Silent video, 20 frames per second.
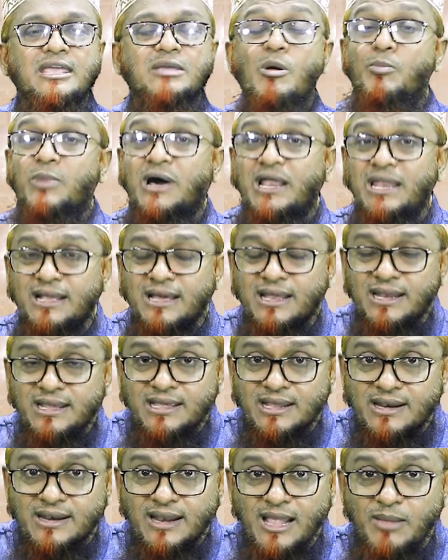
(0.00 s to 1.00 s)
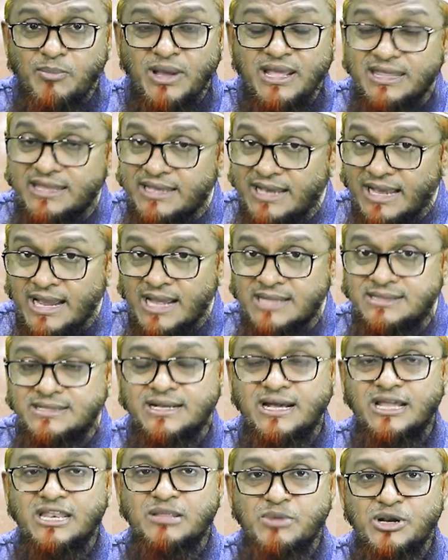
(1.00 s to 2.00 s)
ইমাম মালিক আলাইহির রাহমা এই
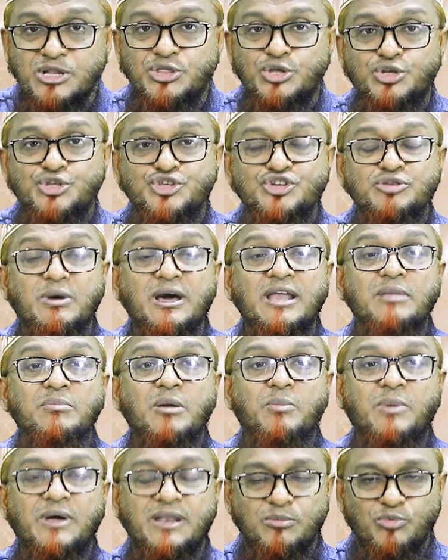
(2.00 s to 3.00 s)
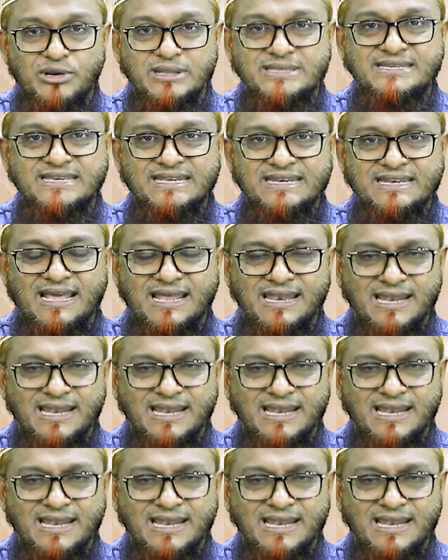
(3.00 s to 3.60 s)
আয়াতে কারিমার তর্জমার ব্যাপারে বলেছেন